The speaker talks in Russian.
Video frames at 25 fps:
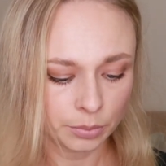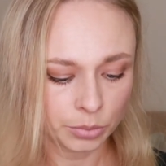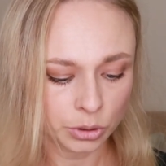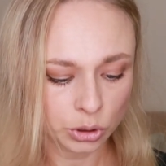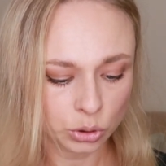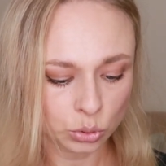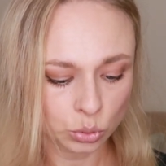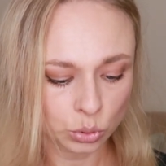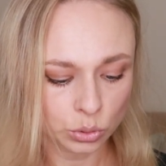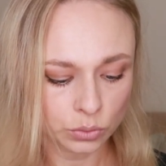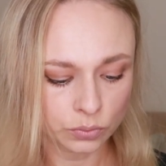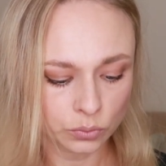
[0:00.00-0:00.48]

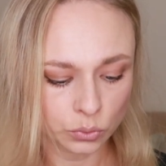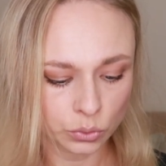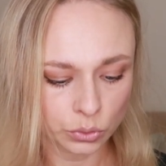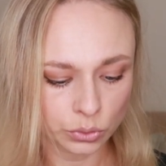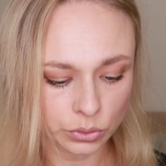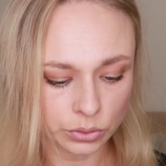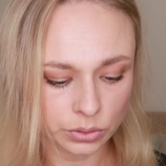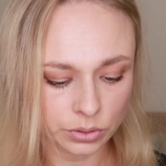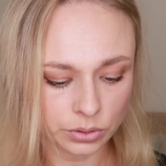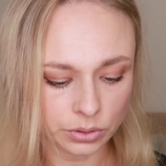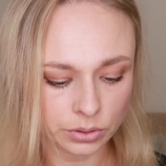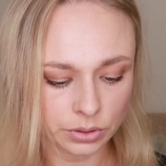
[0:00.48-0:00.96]

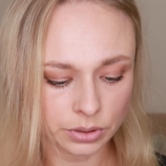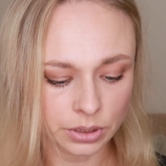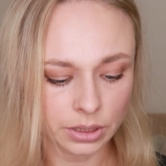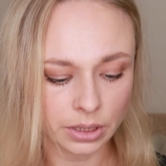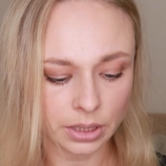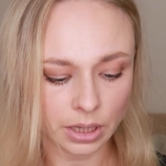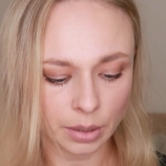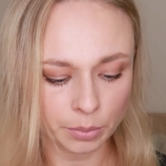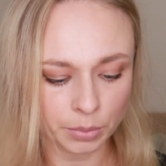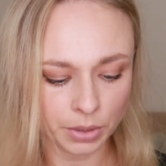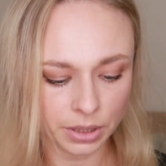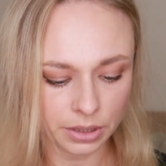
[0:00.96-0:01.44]
присутствуют э,
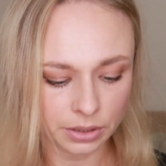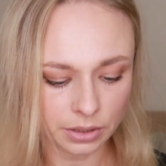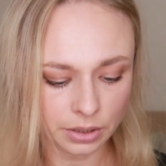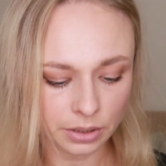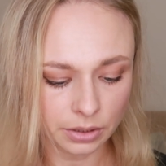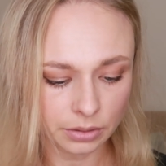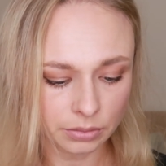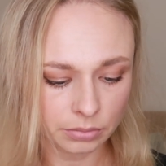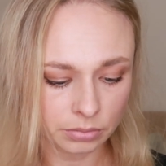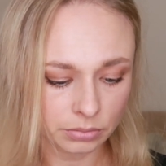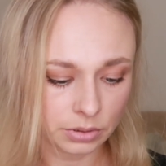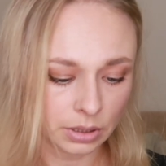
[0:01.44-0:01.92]

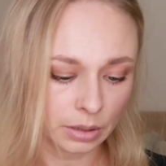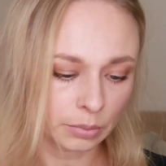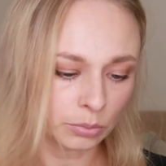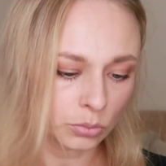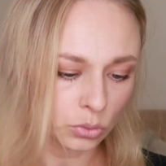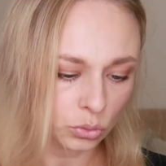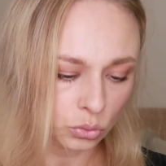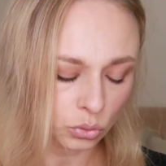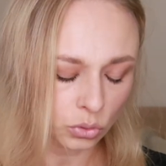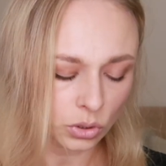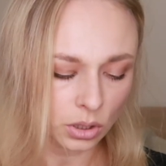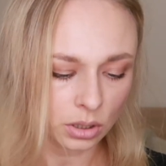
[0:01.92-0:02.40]
керамиды,
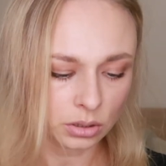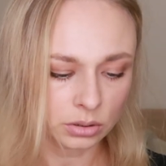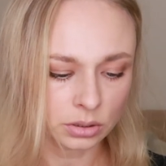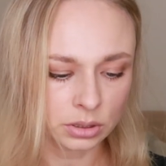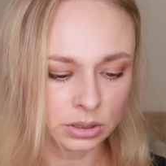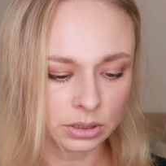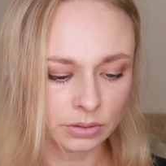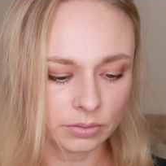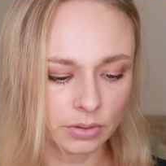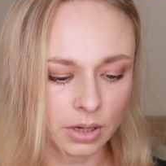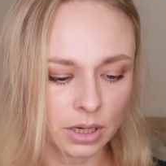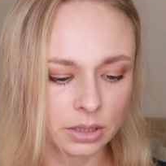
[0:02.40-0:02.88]
там кто как
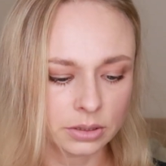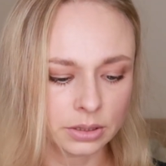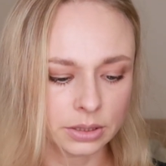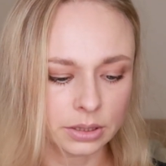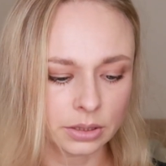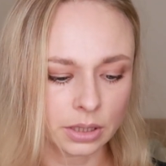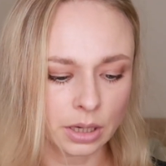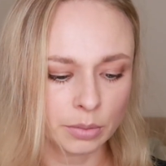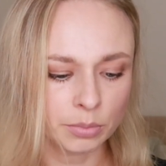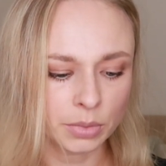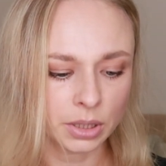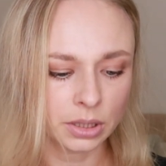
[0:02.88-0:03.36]
называет
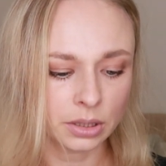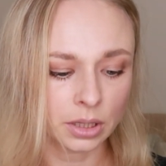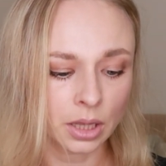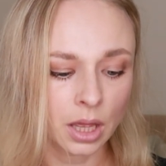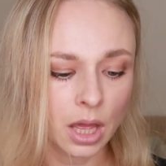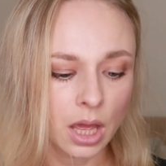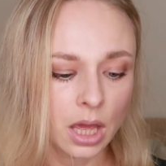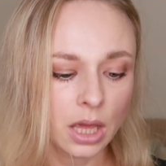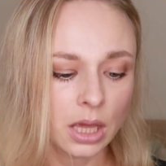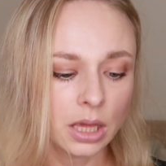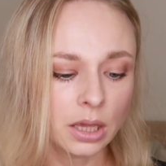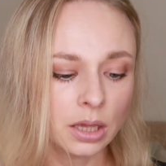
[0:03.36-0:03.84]

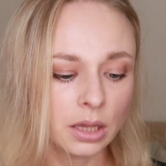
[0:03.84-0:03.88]
церамиды,